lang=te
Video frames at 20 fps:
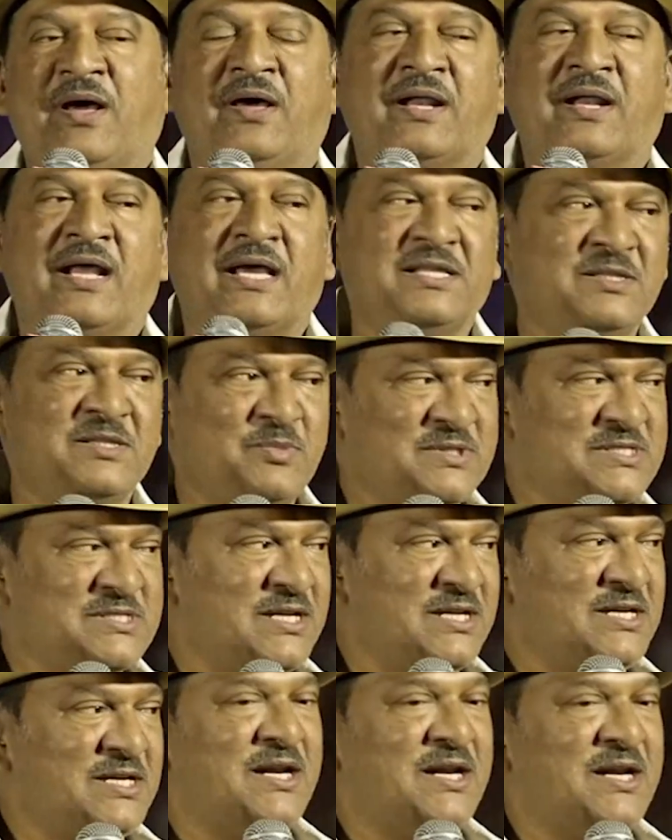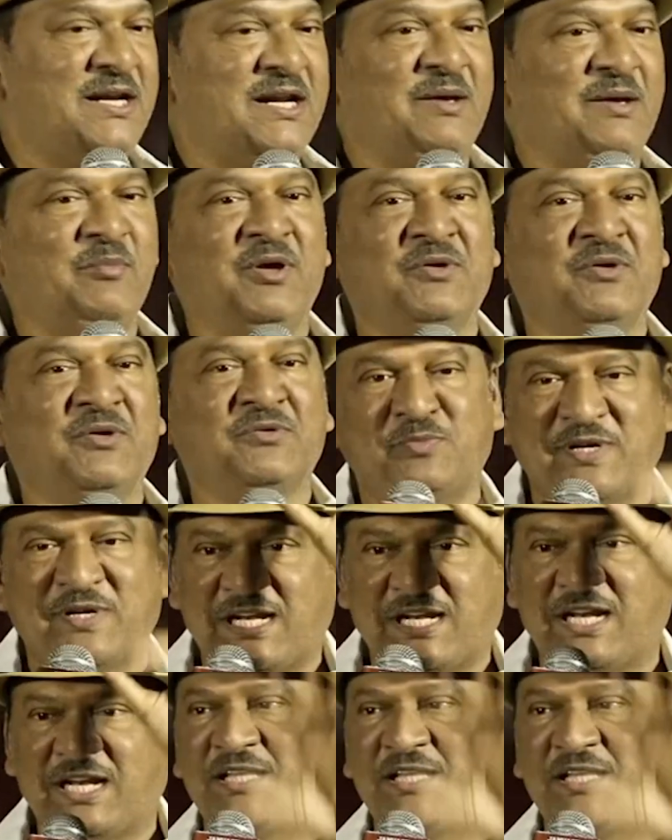రాజేంద్ర ప్రసాద్ గారిని మేము
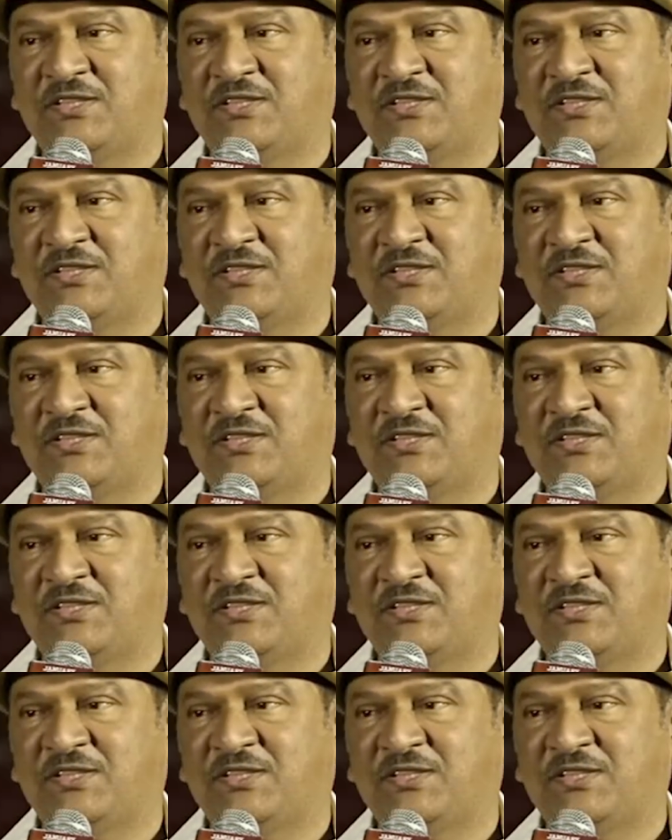స్పెషల్గా